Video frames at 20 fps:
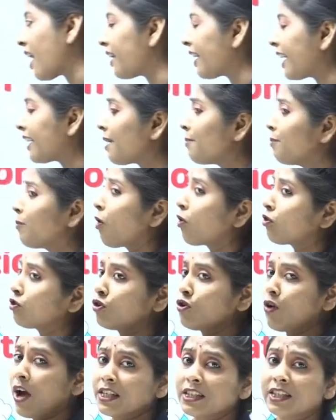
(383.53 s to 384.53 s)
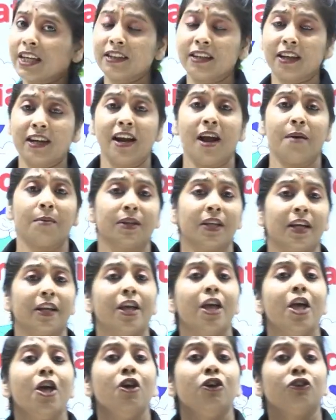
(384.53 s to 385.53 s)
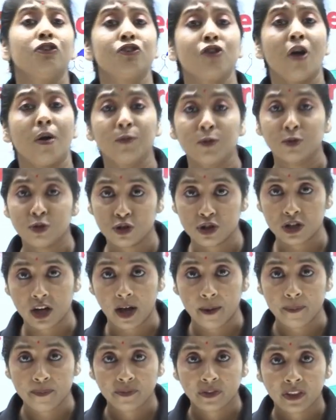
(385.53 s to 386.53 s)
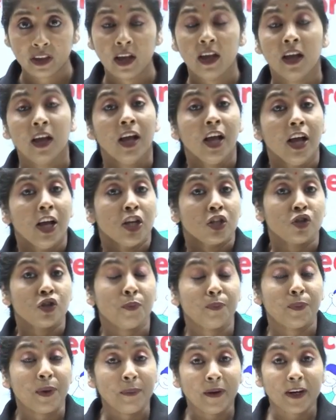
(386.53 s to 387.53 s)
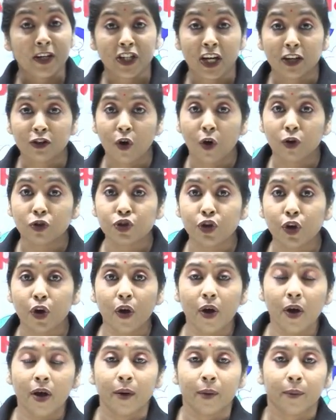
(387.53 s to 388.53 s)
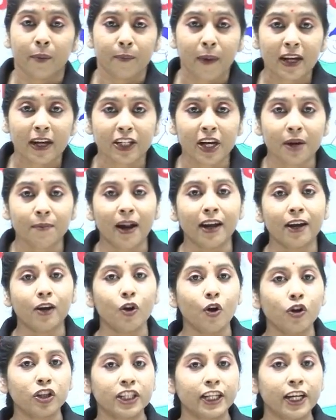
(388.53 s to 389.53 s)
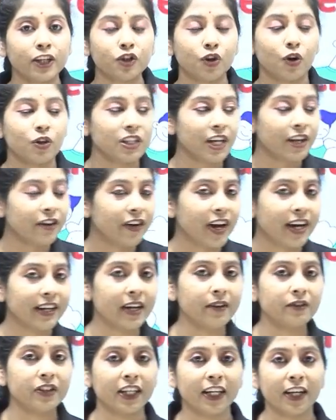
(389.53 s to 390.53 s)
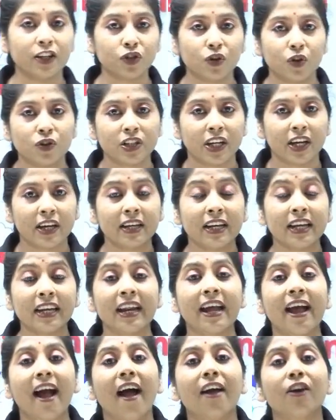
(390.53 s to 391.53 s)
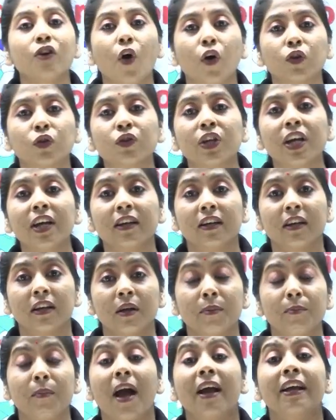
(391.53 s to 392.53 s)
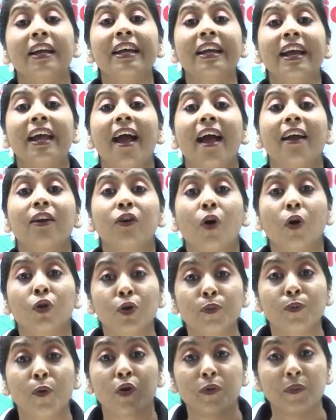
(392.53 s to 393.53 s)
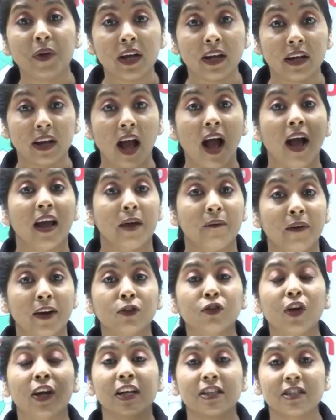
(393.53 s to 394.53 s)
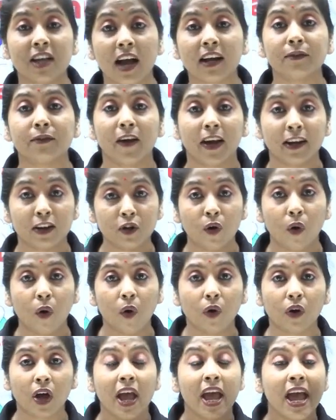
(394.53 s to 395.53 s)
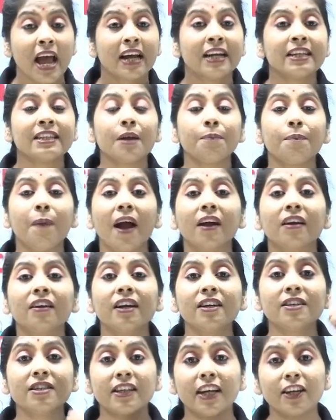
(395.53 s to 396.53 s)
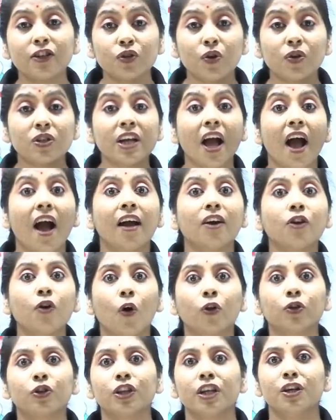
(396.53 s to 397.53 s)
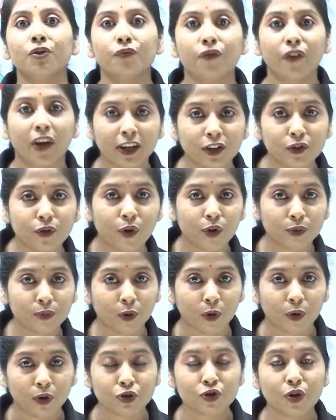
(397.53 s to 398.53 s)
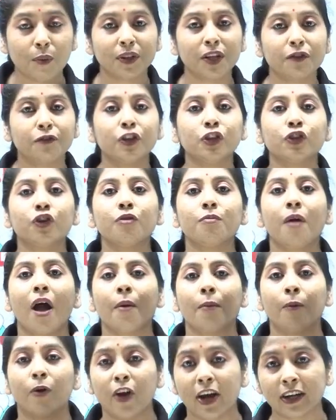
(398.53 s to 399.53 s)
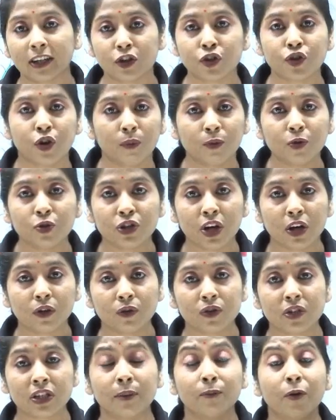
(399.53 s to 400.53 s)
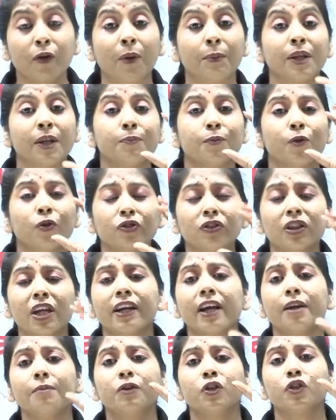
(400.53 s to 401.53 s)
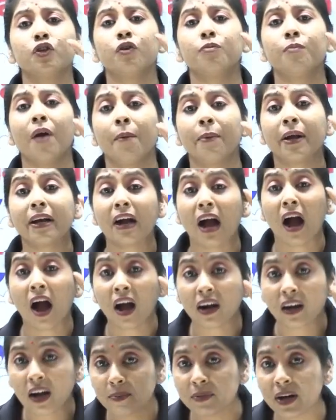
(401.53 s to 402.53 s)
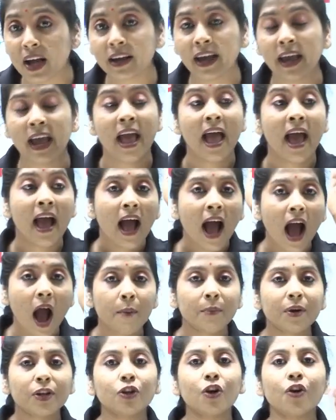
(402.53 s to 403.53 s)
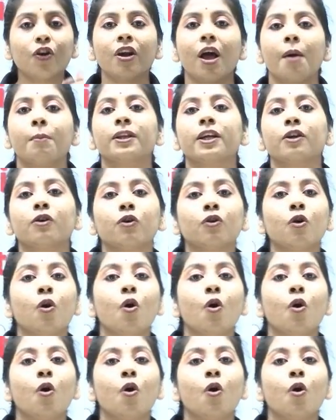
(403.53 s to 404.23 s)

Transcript: এটা বড্ড আজকের দিনের আমাদের সমস্যা সো প্রিপারেশন করছো পাশের বাড়ির লোক জিজ্ঞেস করছে রিলেটিভ জিজ্ঞেস করছে কিরে আর কতদিন বা কিরে আর কত পড়বি এবার তো একটা চাকরি বাকরি হোক নিজের পার্টনার জিজ্ঞেস করছে আর কতদিন ওয়েট করব সো আমাদের ভীষণ বড় একটা সমস্যা হচ্ছে এবং আমাদের প্রত্যেকের ভীষণভাবে খারাপ লাগে আমরা তখন আমাদের কোনো